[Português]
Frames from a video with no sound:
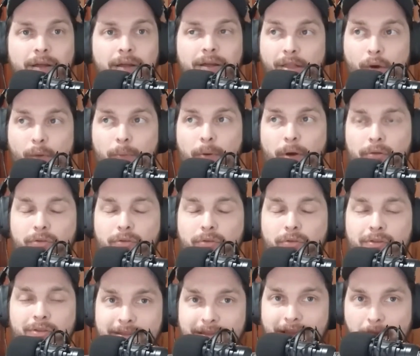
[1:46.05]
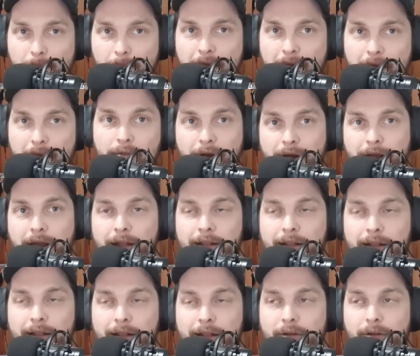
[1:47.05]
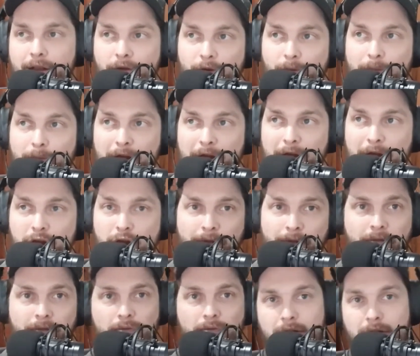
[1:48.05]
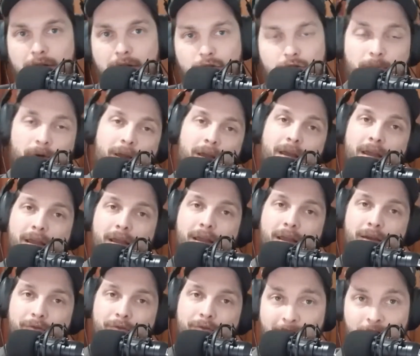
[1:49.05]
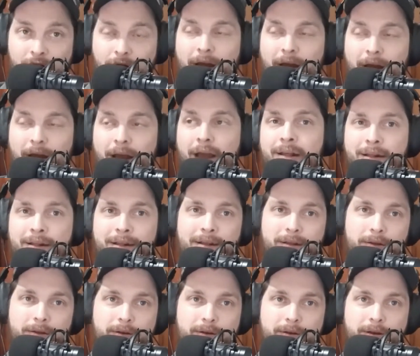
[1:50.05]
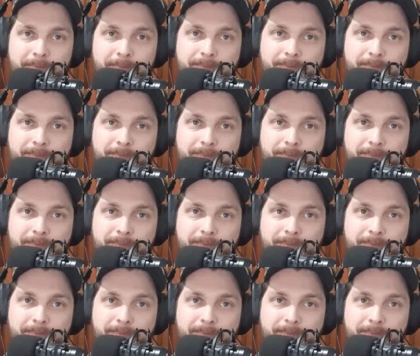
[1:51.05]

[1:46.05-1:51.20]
Então eu posso assistir sem medo porque não é guerra da Ucrânia. Então eu vou baixar meu senso crítico um pouquinho, vou relaxar, né?